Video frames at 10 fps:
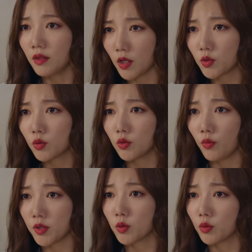
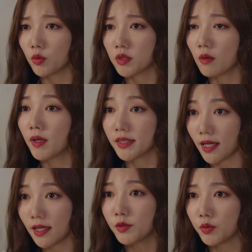내조도 외조도 정말
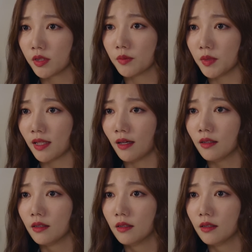잘할 수 있습니다.